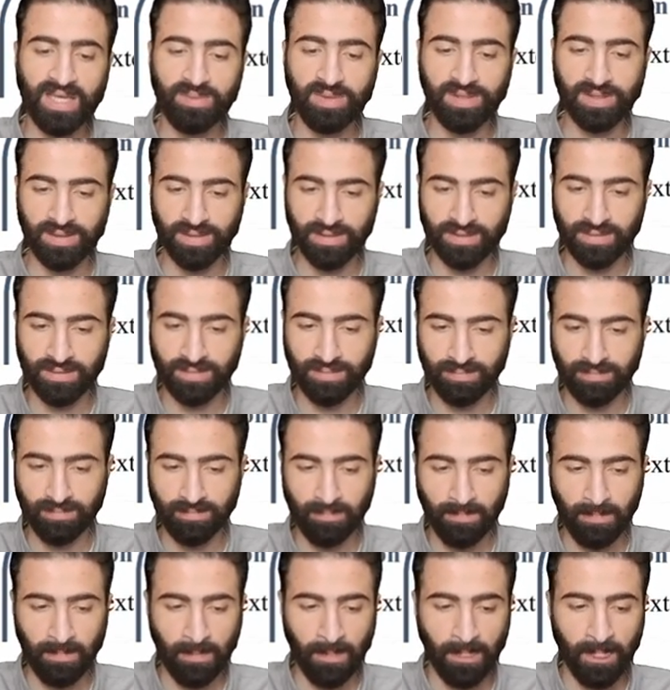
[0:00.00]
اميتر.
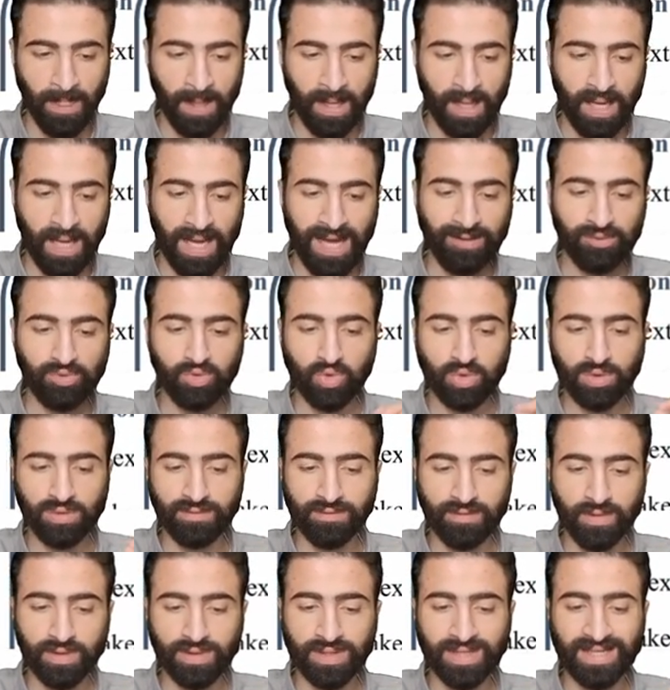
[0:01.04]
How to
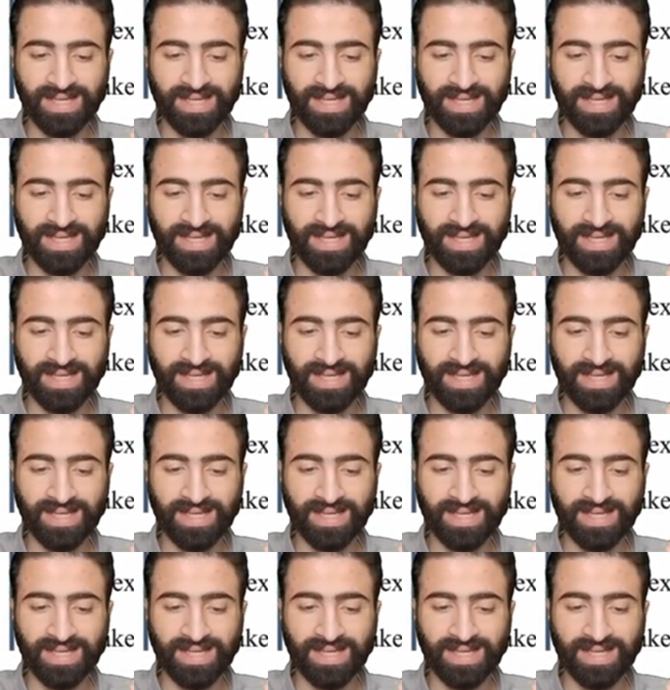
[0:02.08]
convert